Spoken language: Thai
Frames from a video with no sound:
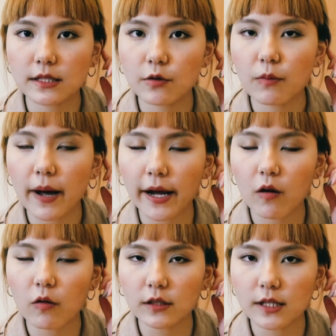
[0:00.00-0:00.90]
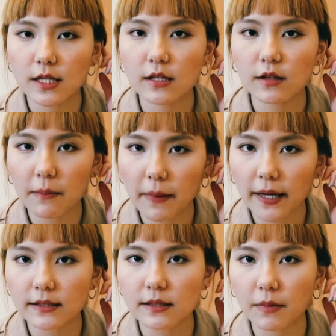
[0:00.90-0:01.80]
จิวใหม่ของที่เยอรมั
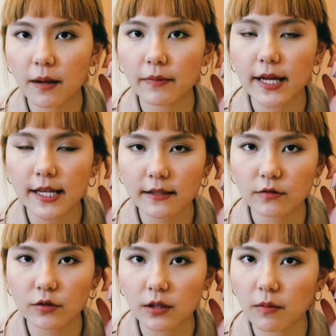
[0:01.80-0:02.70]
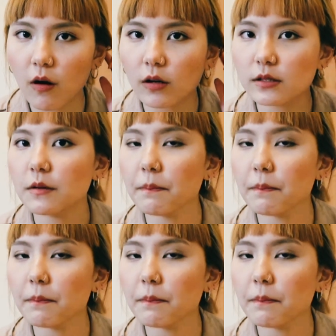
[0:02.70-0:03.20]
นสำหรับเฮลิกซ์โดยเฉพาะซึ่ง